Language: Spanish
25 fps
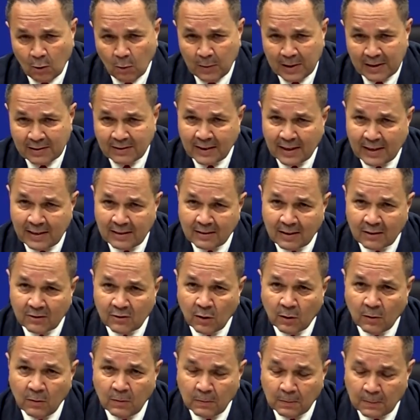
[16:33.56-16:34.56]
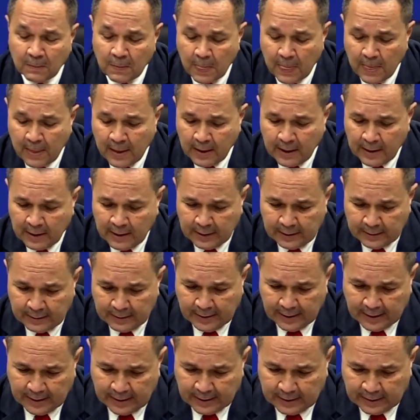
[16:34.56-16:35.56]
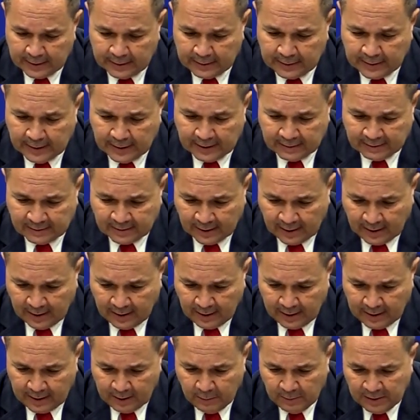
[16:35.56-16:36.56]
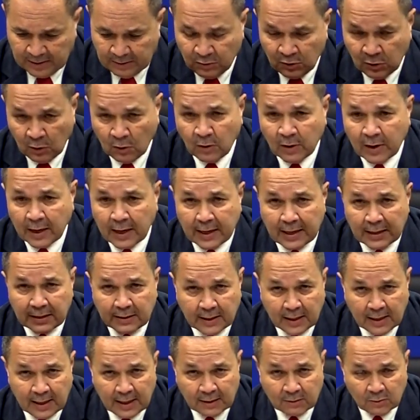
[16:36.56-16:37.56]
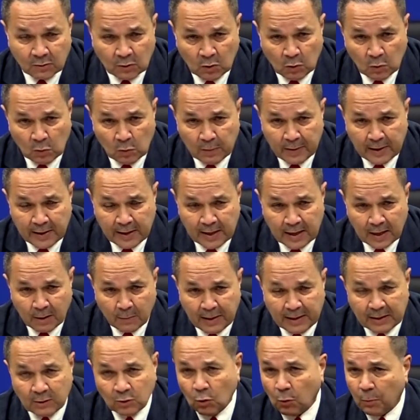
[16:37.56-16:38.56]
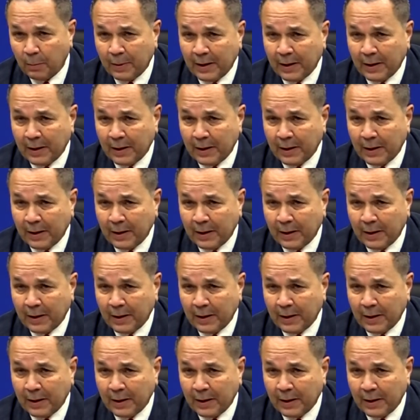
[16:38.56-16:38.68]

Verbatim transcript: comercialización de, esa invención, que en este caso es un medicamento.